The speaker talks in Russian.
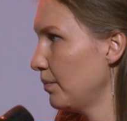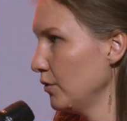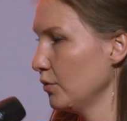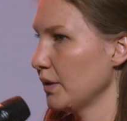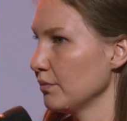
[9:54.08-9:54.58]

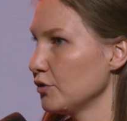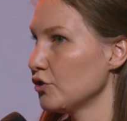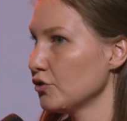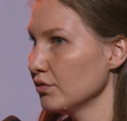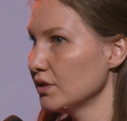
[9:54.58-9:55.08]
ну, прям
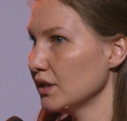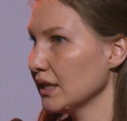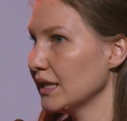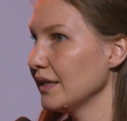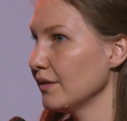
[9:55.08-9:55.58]
чуть-чуть,
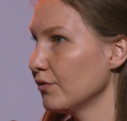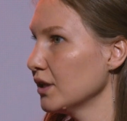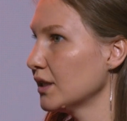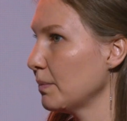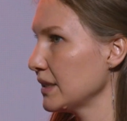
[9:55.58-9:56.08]
и для него
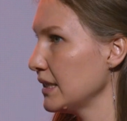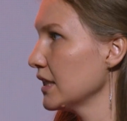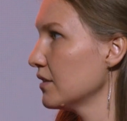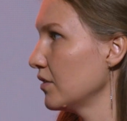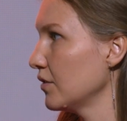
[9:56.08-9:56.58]
это
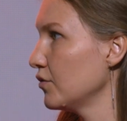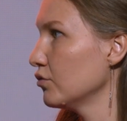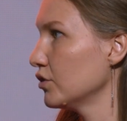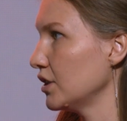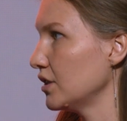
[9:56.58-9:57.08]
последствия на
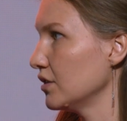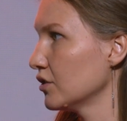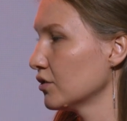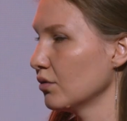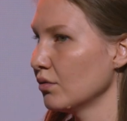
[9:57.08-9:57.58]
всю жизнь,
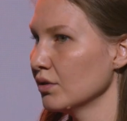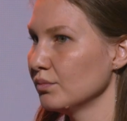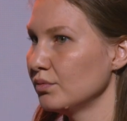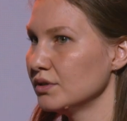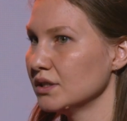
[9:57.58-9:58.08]
что он
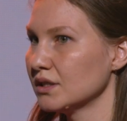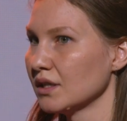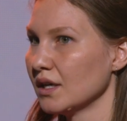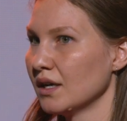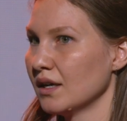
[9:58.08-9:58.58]
будет
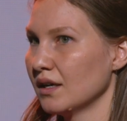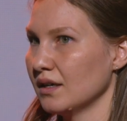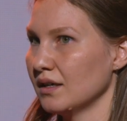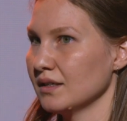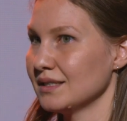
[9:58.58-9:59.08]

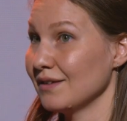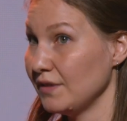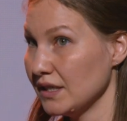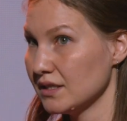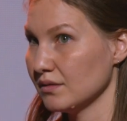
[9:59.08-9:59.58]
а,
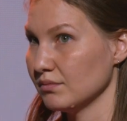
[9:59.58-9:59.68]
зависим